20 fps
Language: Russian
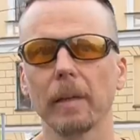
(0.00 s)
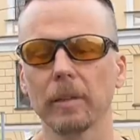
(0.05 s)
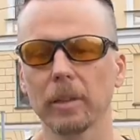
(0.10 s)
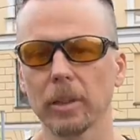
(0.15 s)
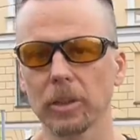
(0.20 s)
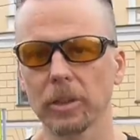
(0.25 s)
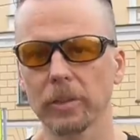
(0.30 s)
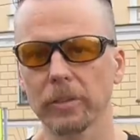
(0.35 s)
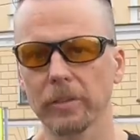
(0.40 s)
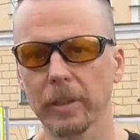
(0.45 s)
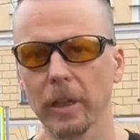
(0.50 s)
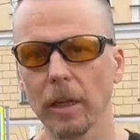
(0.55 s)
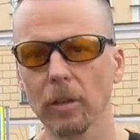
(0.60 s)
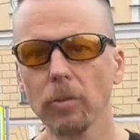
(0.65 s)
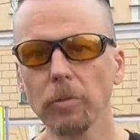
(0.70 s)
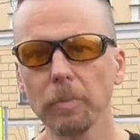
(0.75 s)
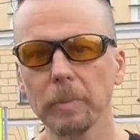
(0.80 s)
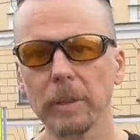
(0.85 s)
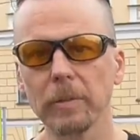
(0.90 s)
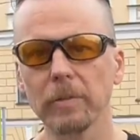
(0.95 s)
даже не
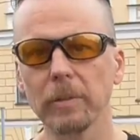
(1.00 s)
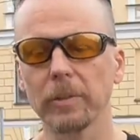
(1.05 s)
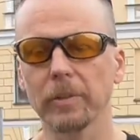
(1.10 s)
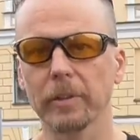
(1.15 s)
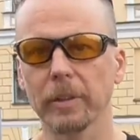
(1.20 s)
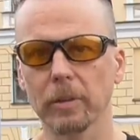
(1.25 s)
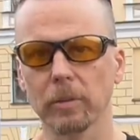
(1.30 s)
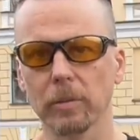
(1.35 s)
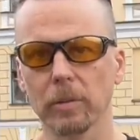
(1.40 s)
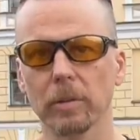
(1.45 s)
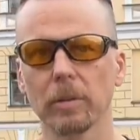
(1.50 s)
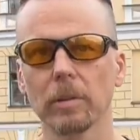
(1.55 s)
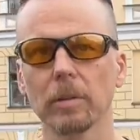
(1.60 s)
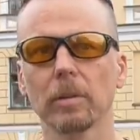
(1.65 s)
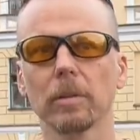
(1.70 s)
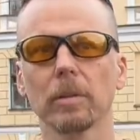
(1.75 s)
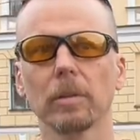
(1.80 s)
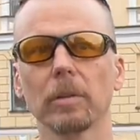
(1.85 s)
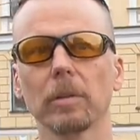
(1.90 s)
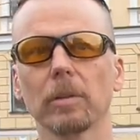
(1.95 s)
Соколов-Медведь, который
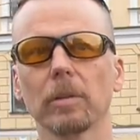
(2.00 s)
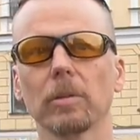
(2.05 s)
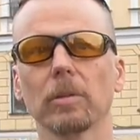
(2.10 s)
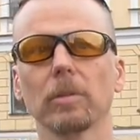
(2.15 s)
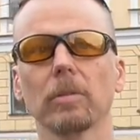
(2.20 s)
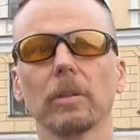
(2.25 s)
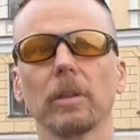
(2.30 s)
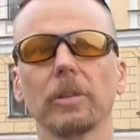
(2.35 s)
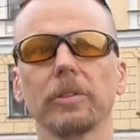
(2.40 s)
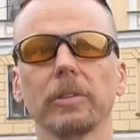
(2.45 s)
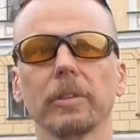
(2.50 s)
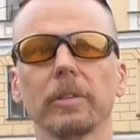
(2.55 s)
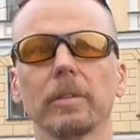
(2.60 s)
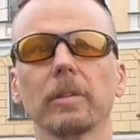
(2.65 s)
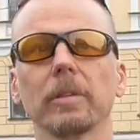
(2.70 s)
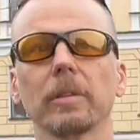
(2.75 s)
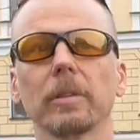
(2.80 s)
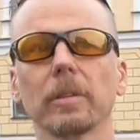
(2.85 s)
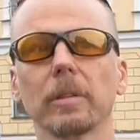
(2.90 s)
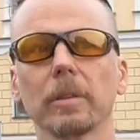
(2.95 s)
э,
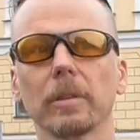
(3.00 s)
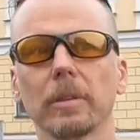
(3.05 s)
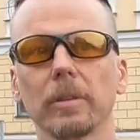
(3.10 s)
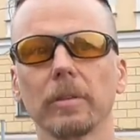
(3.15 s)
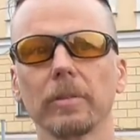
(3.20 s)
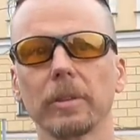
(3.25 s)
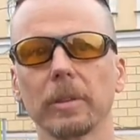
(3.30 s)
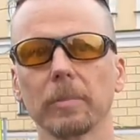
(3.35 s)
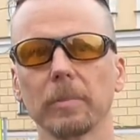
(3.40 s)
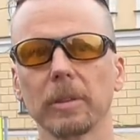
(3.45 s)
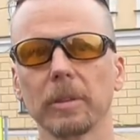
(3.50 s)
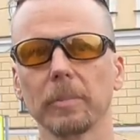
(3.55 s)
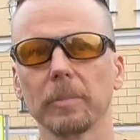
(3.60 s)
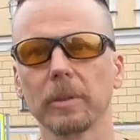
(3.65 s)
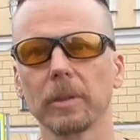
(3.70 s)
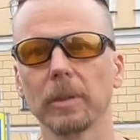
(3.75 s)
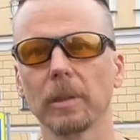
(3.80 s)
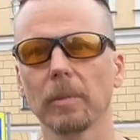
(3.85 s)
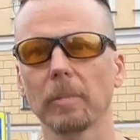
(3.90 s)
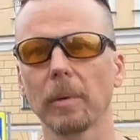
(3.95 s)
руководил э, всем
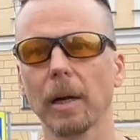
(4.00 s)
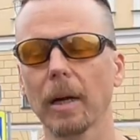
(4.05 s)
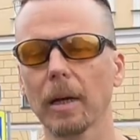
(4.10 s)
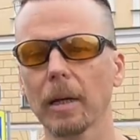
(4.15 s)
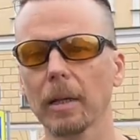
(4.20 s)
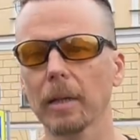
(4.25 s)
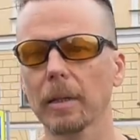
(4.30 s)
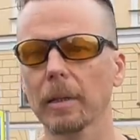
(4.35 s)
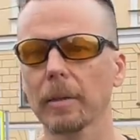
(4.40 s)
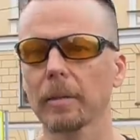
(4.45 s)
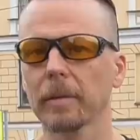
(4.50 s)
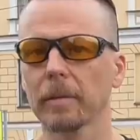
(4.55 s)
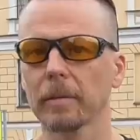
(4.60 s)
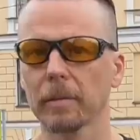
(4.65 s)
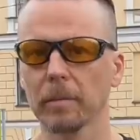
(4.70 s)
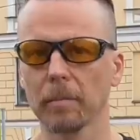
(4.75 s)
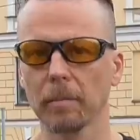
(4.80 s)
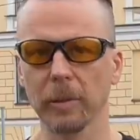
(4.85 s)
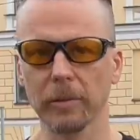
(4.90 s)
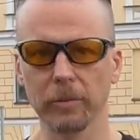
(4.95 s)
этим делом, а
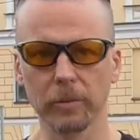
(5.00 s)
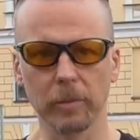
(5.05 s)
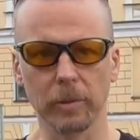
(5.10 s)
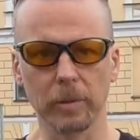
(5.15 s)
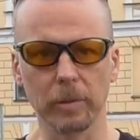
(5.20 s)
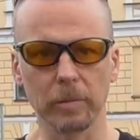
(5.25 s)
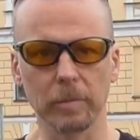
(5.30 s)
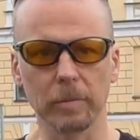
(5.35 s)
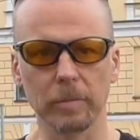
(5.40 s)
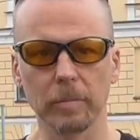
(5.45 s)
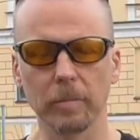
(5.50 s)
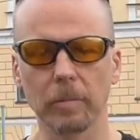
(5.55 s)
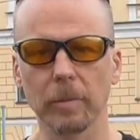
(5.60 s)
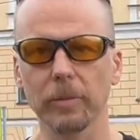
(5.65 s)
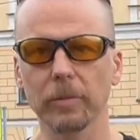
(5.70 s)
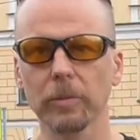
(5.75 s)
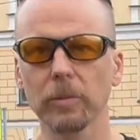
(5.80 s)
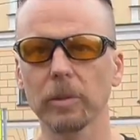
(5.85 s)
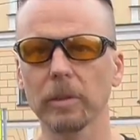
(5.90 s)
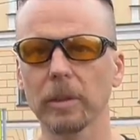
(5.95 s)
Мазурин.
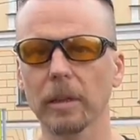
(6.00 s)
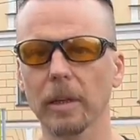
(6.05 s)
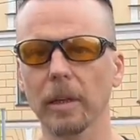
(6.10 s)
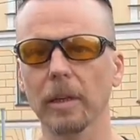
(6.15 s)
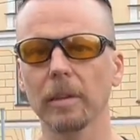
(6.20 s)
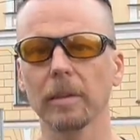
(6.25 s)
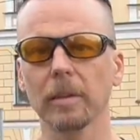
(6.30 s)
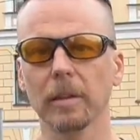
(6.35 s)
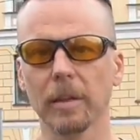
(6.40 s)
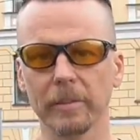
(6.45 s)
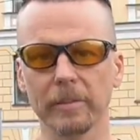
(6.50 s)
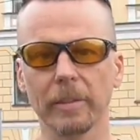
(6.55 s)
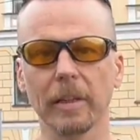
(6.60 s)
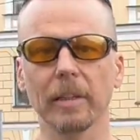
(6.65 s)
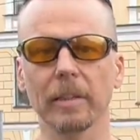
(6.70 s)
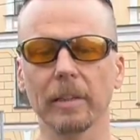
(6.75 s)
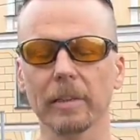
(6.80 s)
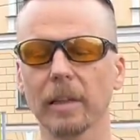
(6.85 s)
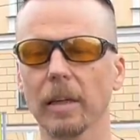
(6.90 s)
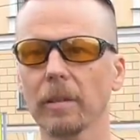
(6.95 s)
Мазурин, гро,
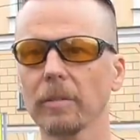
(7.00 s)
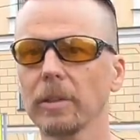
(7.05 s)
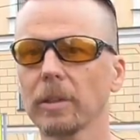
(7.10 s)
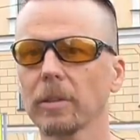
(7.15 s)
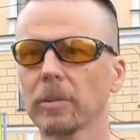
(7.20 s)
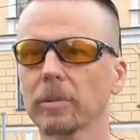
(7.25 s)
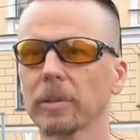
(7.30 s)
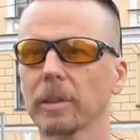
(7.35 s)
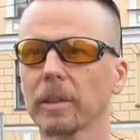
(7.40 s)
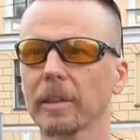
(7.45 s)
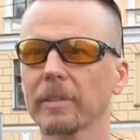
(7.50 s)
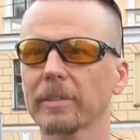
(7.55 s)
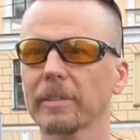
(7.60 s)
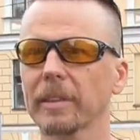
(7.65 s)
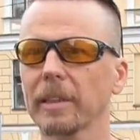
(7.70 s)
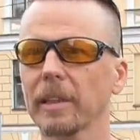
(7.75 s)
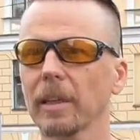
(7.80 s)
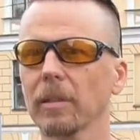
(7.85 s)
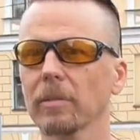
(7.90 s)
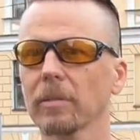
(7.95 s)
гроза городовых, он их
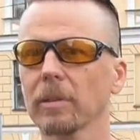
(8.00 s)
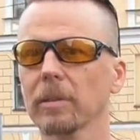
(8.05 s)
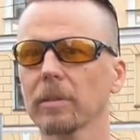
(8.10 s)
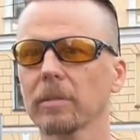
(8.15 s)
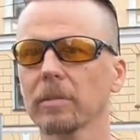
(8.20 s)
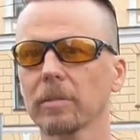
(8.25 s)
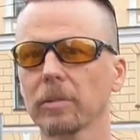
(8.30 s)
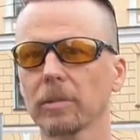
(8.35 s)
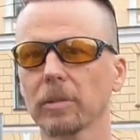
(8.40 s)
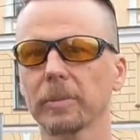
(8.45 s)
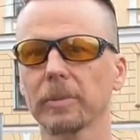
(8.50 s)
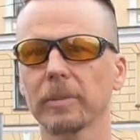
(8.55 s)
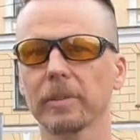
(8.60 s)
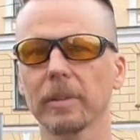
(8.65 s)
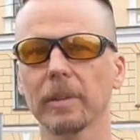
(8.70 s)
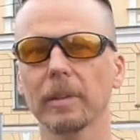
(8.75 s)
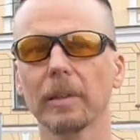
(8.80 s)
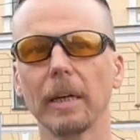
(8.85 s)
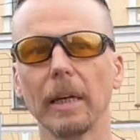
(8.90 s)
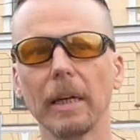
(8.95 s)
отстреливал,
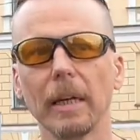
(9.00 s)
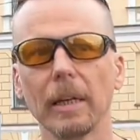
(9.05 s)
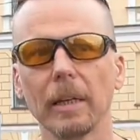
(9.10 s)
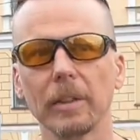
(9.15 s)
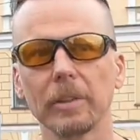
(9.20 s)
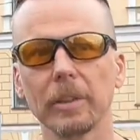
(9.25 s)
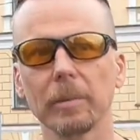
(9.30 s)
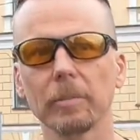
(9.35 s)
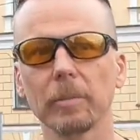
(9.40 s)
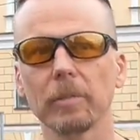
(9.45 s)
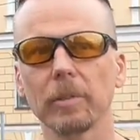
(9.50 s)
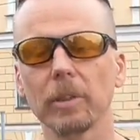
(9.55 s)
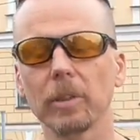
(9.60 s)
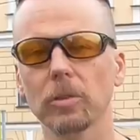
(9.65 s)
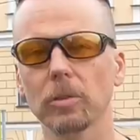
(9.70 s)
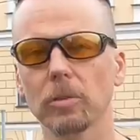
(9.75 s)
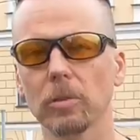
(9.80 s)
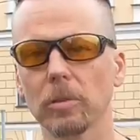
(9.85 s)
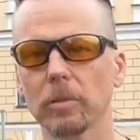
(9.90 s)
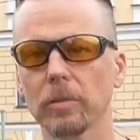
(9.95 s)
собственно, тем и
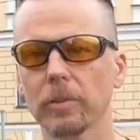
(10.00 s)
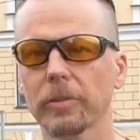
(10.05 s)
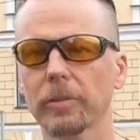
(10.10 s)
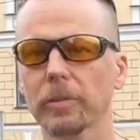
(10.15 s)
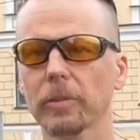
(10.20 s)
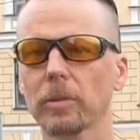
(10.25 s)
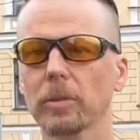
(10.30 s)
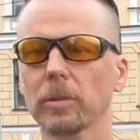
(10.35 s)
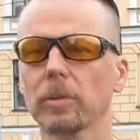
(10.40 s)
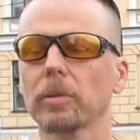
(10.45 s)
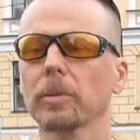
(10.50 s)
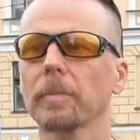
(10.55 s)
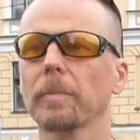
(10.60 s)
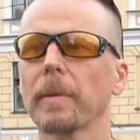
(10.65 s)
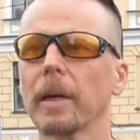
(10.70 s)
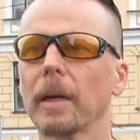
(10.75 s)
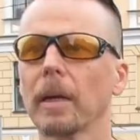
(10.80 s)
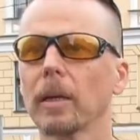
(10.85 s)
вошел в историю.